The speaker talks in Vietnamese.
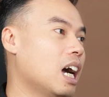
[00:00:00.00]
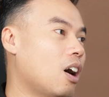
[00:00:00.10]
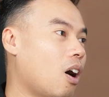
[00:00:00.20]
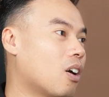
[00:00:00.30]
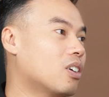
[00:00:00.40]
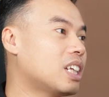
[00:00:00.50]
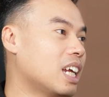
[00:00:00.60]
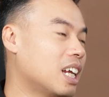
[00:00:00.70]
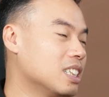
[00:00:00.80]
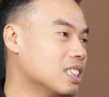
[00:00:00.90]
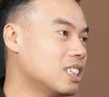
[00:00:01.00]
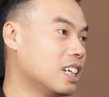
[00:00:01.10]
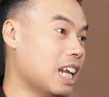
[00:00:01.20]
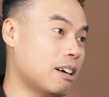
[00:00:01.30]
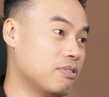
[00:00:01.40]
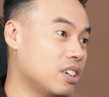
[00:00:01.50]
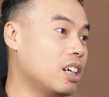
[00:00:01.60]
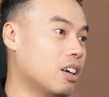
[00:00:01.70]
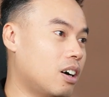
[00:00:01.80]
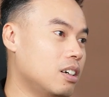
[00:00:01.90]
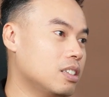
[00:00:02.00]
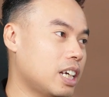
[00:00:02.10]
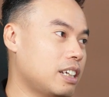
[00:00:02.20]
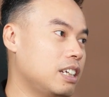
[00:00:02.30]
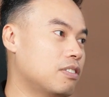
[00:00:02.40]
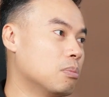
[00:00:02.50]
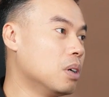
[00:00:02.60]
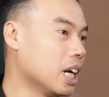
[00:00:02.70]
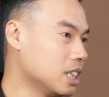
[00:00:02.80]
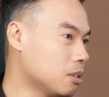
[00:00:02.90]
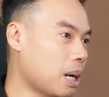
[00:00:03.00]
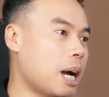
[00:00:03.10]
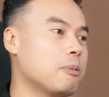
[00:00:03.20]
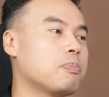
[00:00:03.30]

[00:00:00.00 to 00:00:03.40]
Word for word: họ có thể là những người làm vấn đề đó thì anh đi vào 10 cái spa